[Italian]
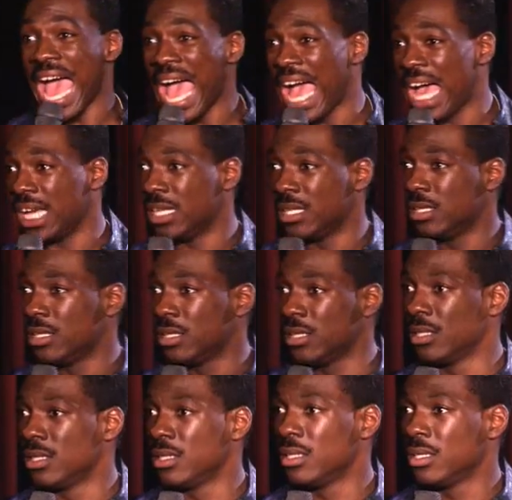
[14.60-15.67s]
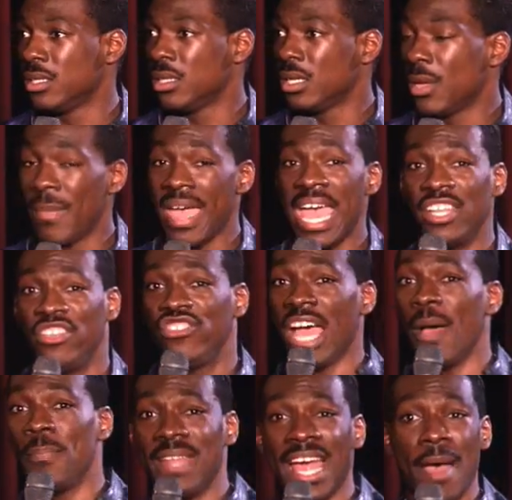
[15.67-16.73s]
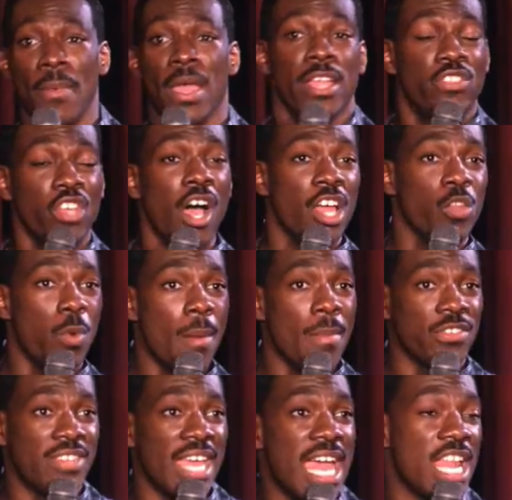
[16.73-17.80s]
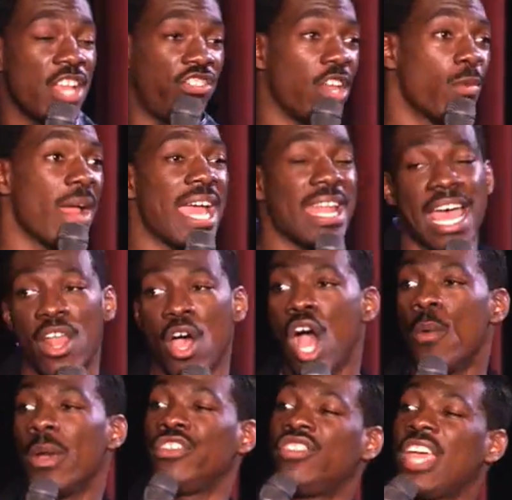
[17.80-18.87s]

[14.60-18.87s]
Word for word: e... Ah! Lui ha saltato in piedi, ha visto la moglie correre via dalla stanza urlando,